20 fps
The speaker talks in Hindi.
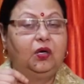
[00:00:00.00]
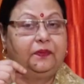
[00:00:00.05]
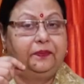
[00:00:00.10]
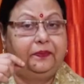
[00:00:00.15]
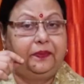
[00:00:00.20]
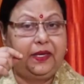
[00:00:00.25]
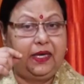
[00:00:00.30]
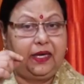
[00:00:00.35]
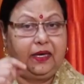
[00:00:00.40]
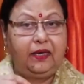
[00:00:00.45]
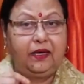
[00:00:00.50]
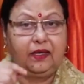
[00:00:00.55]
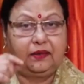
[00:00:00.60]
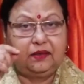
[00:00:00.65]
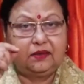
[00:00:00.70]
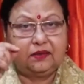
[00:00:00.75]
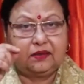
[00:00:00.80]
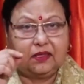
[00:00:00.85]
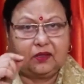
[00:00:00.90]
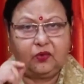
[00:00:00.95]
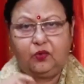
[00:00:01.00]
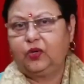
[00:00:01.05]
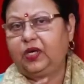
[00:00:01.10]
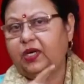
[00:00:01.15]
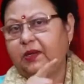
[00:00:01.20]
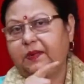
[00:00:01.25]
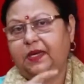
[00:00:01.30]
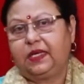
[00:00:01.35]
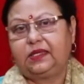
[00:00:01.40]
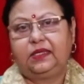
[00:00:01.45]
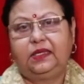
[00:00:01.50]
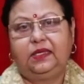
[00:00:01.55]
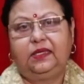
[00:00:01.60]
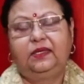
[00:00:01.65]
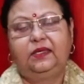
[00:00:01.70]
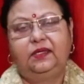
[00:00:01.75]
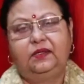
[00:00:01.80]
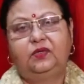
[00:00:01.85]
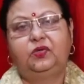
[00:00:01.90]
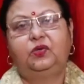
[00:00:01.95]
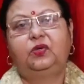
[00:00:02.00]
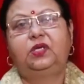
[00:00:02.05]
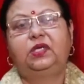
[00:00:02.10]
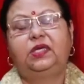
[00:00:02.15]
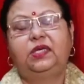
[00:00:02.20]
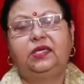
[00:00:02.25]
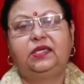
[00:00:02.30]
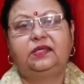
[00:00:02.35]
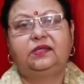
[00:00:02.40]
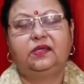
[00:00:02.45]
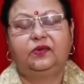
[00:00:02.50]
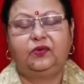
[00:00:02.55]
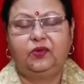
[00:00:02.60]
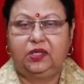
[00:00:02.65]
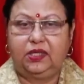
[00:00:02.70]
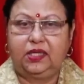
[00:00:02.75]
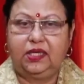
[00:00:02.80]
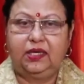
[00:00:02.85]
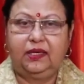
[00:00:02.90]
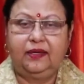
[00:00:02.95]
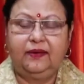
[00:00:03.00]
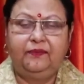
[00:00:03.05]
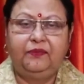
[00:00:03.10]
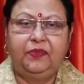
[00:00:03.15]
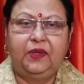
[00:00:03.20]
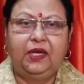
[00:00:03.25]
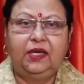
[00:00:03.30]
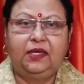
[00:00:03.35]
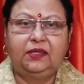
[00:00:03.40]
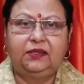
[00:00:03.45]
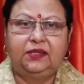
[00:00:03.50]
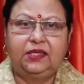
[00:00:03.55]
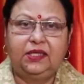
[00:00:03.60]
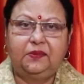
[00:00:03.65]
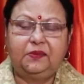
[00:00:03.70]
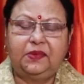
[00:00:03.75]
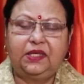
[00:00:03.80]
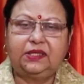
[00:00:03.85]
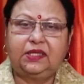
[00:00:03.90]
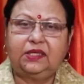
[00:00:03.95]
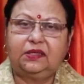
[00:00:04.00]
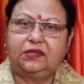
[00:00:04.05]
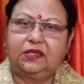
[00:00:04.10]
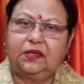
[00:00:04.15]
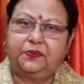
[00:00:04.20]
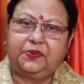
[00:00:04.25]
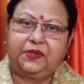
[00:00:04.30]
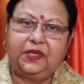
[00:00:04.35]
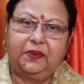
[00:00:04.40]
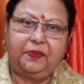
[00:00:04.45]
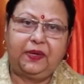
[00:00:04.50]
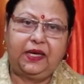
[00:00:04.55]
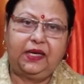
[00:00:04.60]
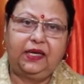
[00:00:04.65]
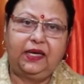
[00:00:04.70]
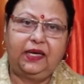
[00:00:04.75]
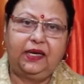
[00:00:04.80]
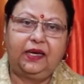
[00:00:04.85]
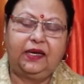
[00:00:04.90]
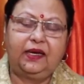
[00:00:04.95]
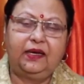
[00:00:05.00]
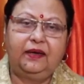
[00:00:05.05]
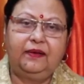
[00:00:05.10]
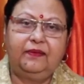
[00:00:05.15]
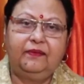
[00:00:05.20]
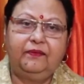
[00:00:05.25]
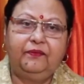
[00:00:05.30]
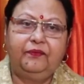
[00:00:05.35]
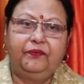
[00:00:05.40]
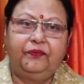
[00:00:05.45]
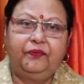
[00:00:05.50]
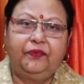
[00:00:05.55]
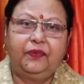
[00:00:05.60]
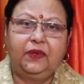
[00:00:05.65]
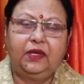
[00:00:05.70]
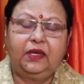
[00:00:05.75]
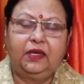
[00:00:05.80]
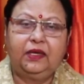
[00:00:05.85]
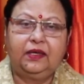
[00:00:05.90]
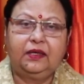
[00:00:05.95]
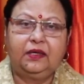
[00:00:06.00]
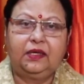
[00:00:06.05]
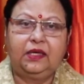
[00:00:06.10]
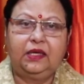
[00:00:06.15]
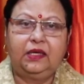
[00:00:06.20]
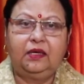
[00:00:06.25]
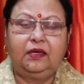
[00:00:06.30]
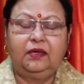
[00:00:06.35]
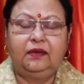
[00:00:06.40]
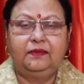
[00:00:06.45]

और बेहद ज़रूरी बातें जोड़ने की ज़रूरत है जिनमें से सबसे पहले है कि